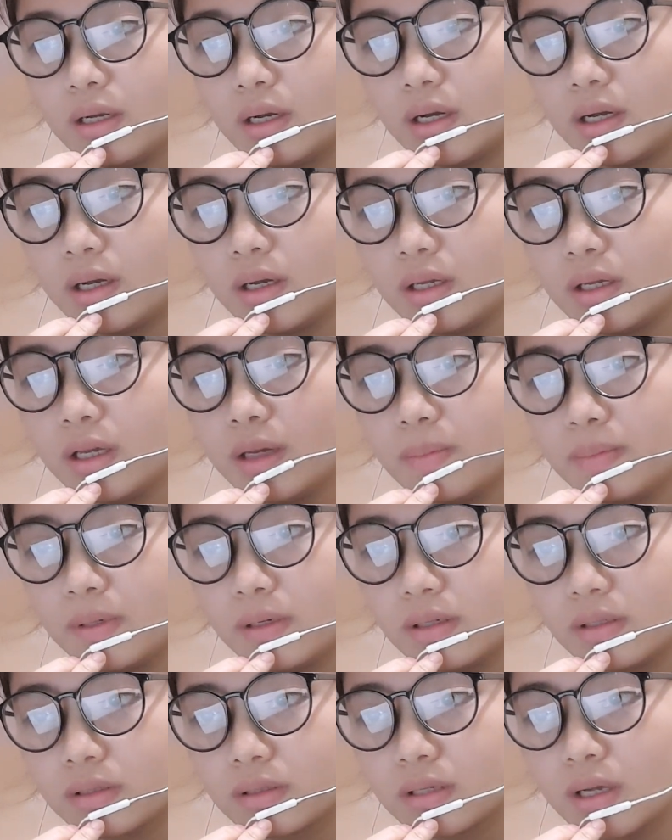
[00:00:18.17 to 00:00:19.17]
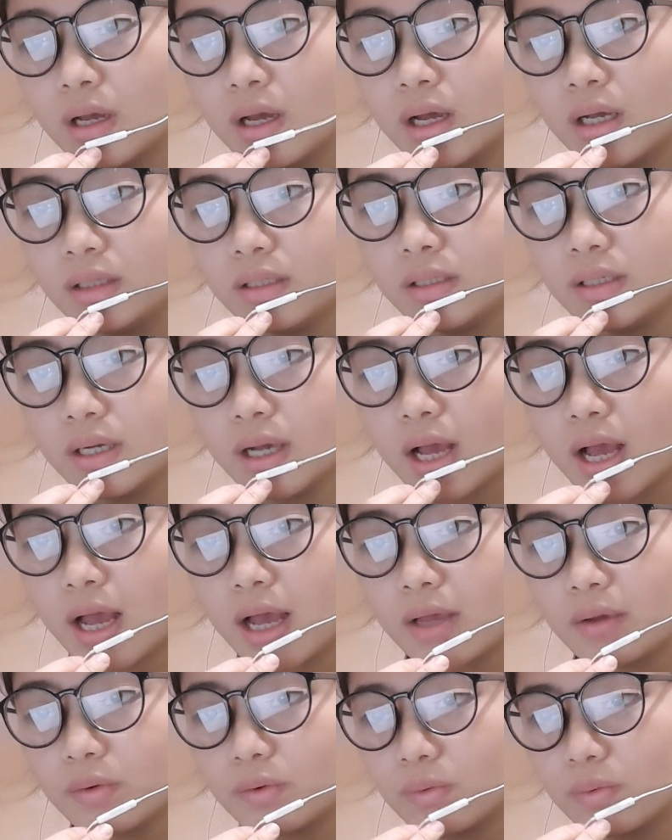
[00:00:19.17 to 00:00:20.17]
uh, hiếp lực. Nhưng
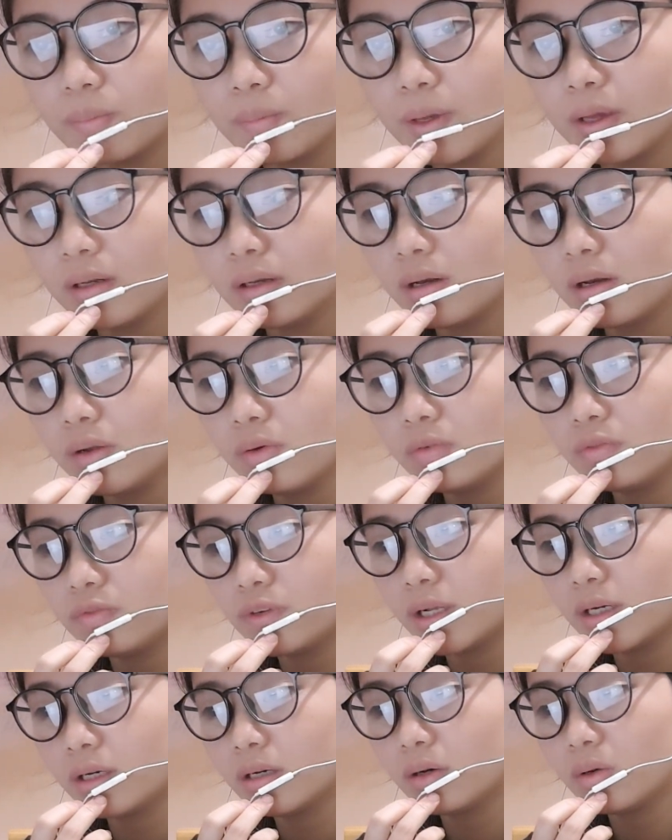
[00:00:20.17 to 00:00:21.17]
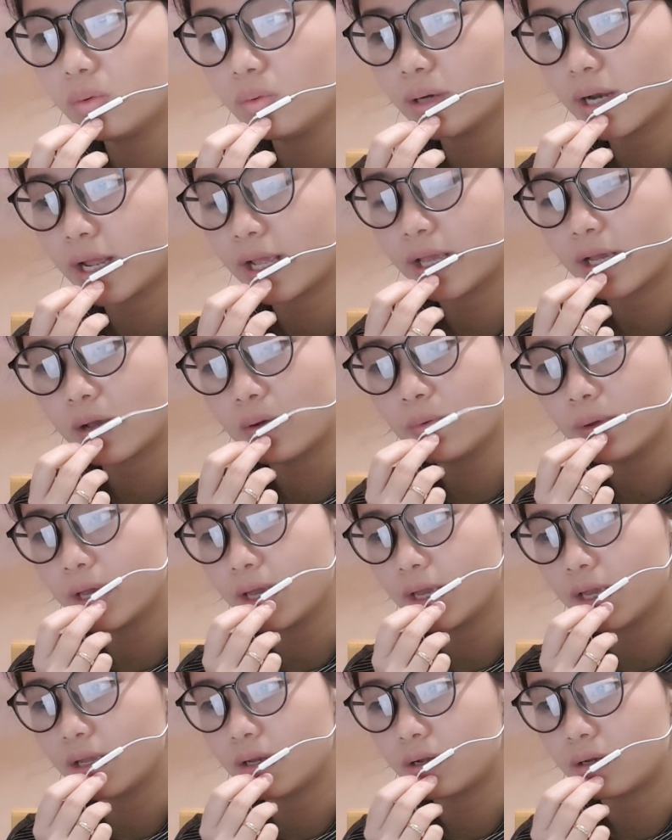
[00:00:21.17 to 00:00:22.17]
ai cũng biết lưu phân lúc này không
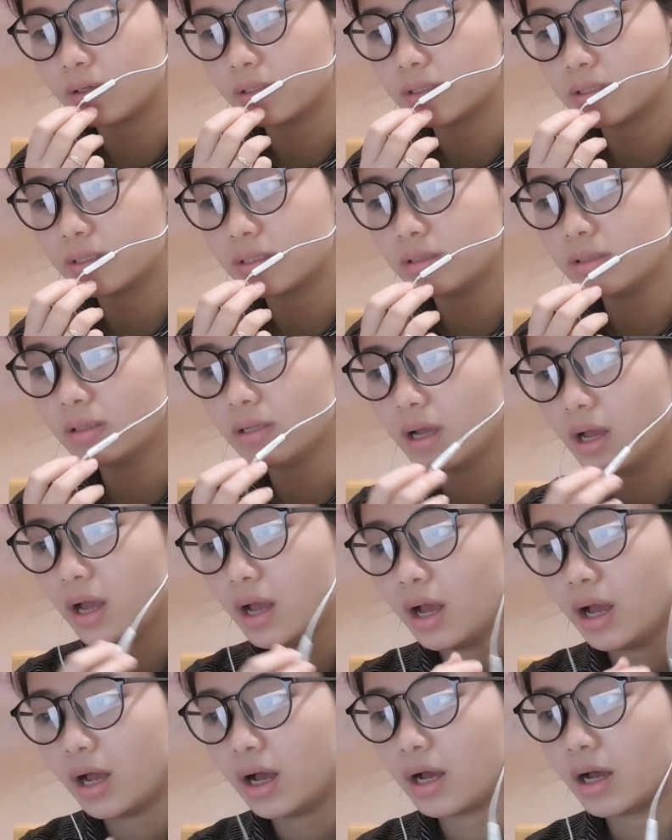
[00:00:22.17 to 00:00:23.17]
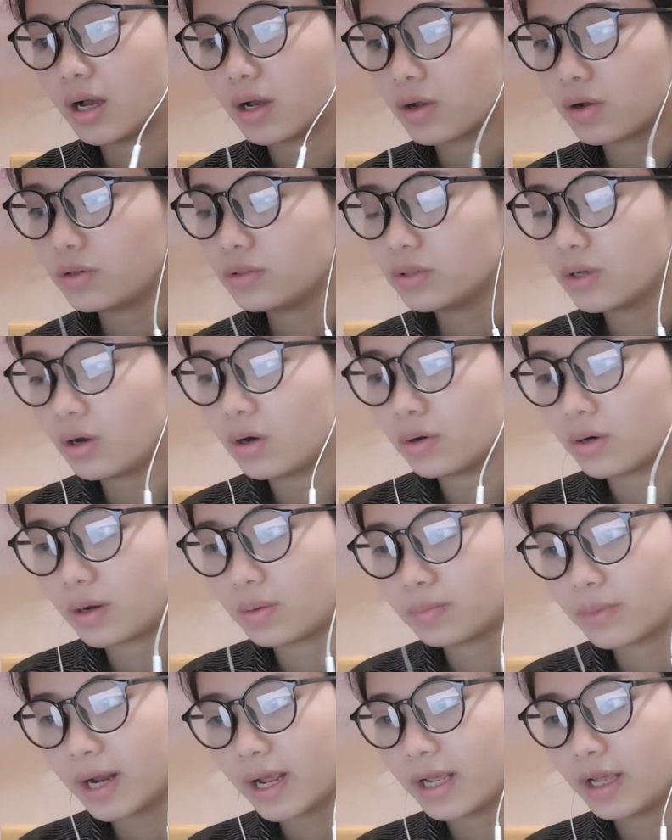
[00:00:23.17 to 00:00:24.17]
hề nói giỡn. À, con thỏ
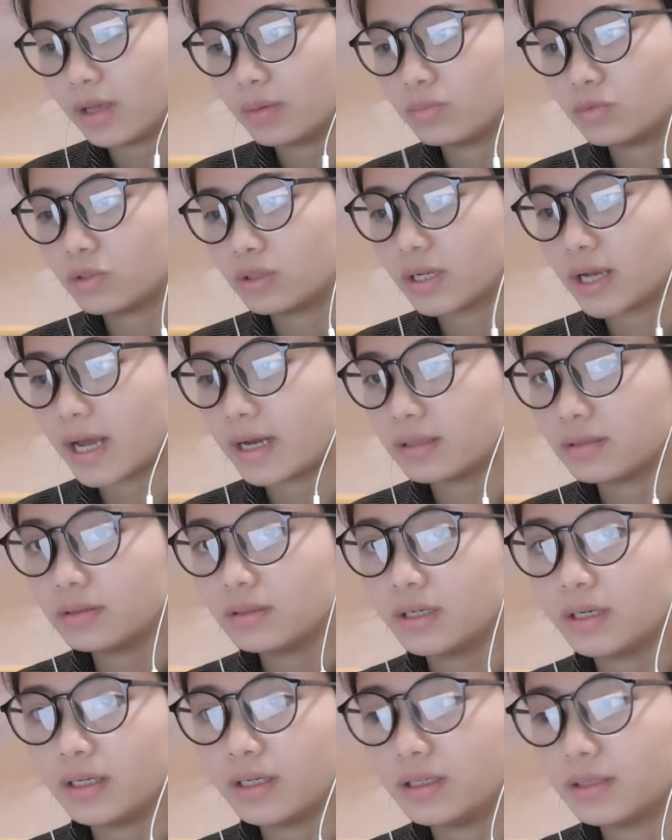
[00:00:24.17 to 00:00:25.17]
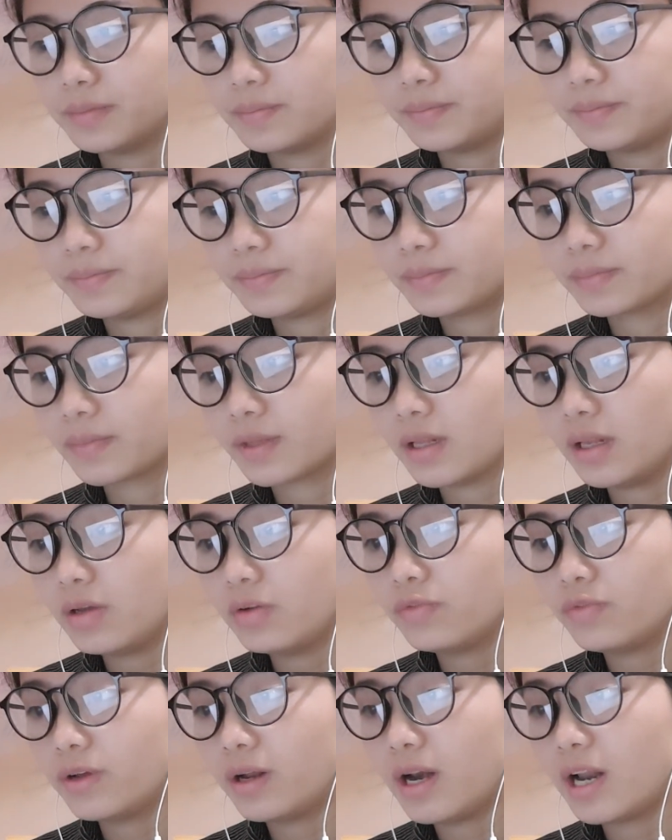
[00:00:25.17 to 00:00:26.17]
nóng này muốn cắn người. Lưu
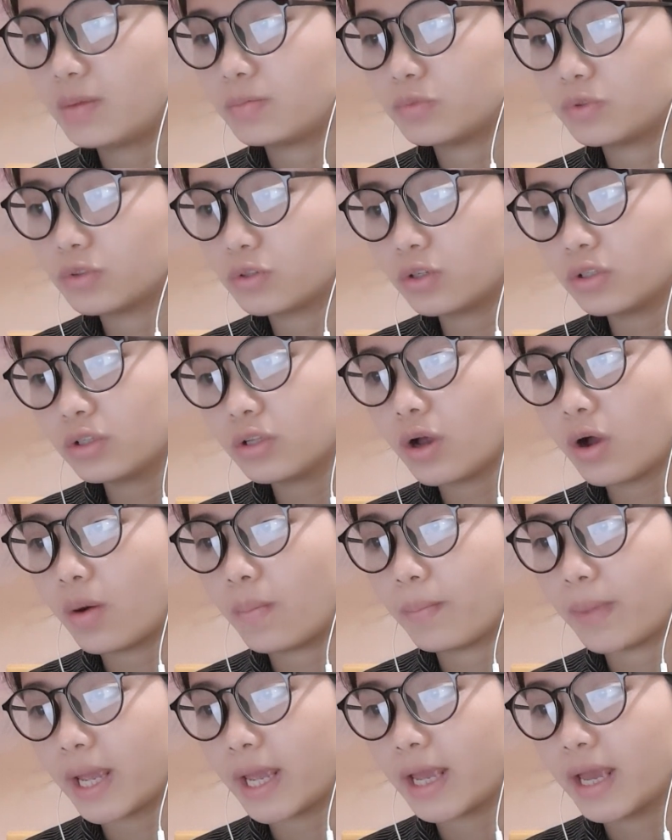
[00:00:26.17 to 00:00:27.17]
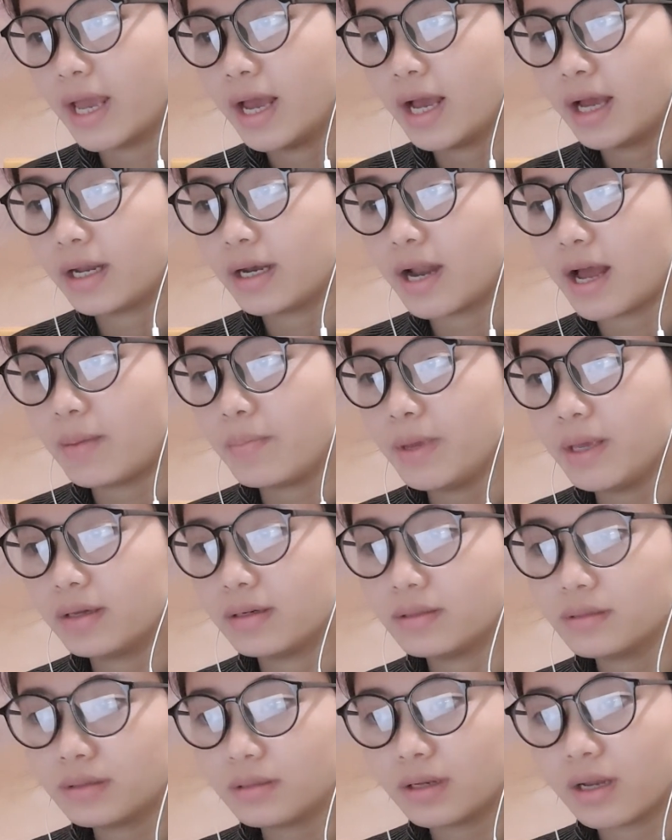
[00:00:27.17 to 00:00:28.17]
phân là một con thỏ mẹ đã bị
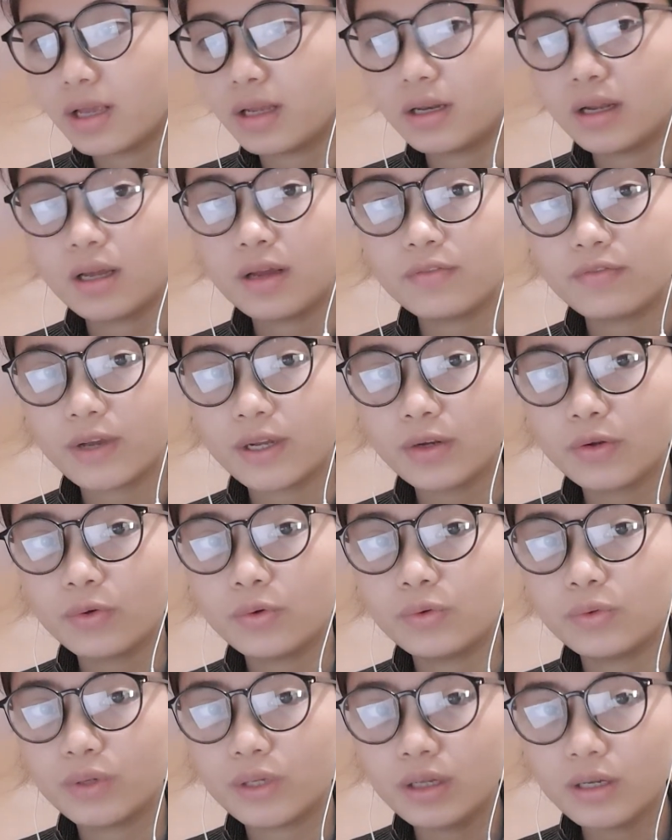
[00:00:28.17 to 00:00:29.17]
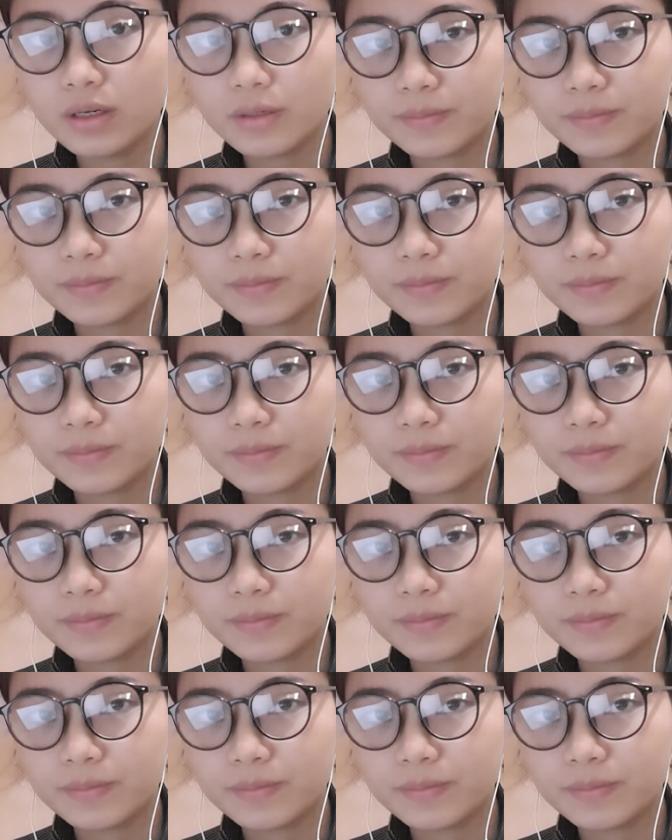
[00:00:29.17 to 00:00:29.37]
ức đến vách núi